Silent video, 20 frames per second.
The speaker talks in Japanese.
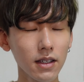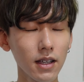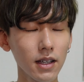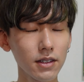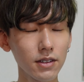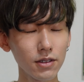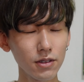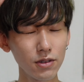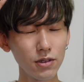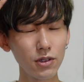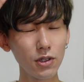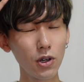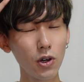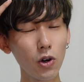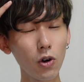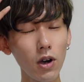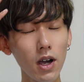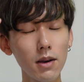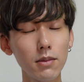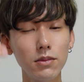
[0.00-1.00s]
かく右
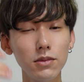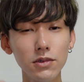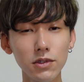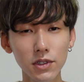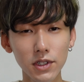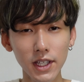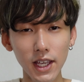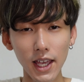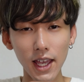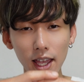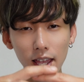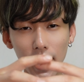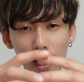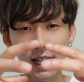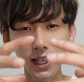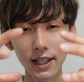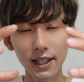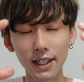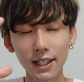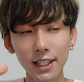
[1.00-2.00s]
脳は無
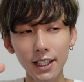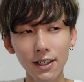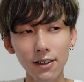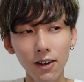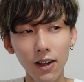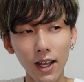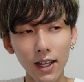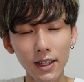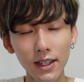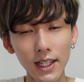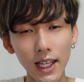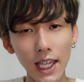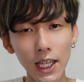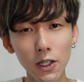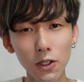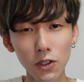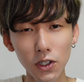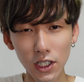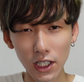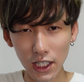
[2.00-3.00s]
限に広がってい
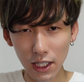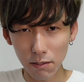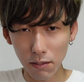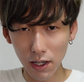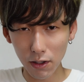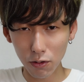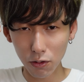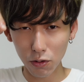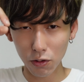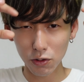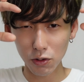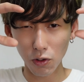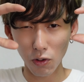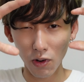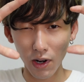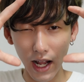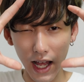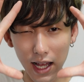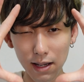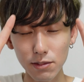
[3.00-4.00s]
る今ここ
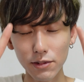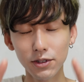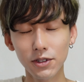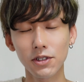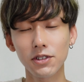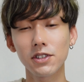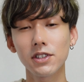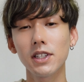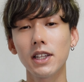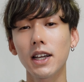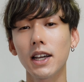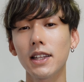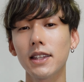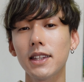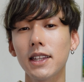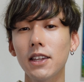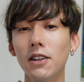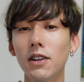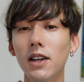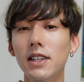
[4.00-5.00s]
のラブとつな
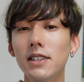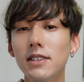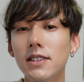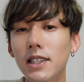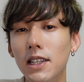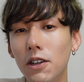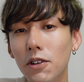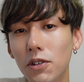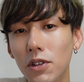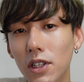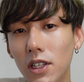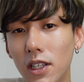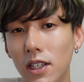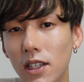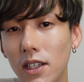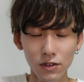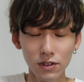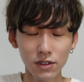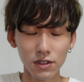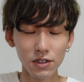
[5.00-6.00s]
がっているはずなの
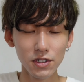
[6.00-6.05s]
に、